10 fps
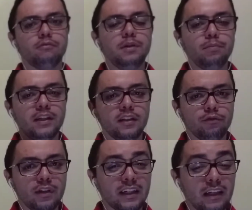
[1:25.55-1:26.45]
o
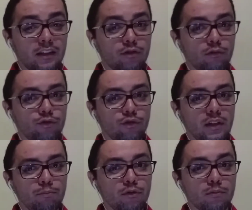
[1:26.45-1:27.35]
empreendedor é aquele que
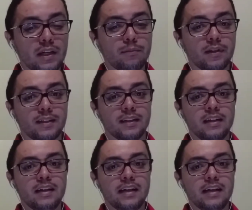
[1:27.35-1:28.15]
soluciona problemas,